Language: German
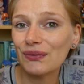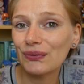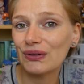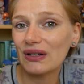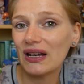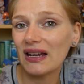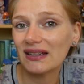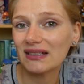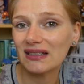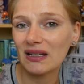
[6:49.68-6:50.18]

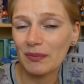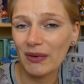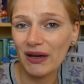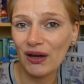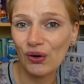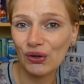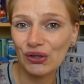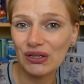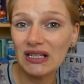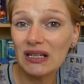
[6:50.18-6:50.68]
vielleicht dabei
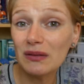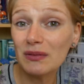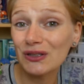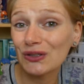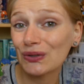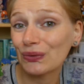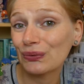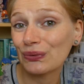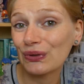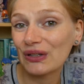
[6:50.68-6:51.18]
auch die Liebe
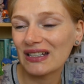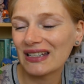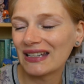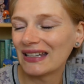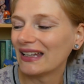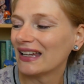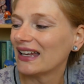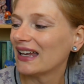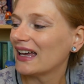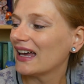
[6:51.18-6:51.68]
zu
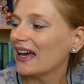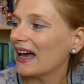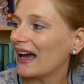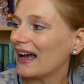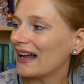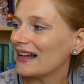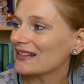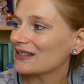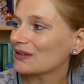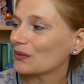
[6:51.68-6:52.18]
finden.
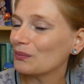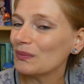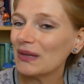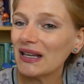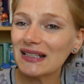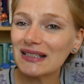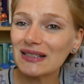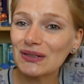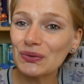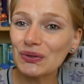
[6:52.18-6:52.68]
Also, mir
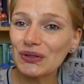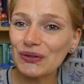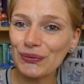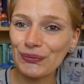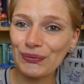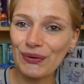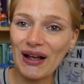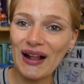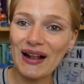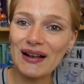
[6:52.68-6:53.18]
hat es gut
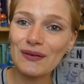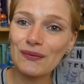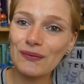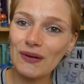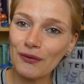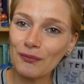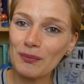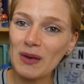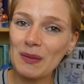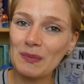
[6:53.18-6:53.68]
gefallen.
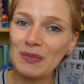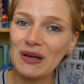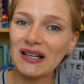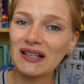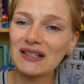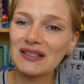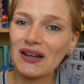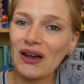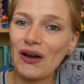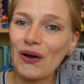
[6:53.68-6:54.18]
Werft mal einen
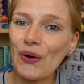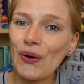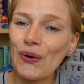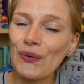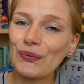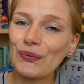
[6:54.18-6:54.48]
Blick drauf.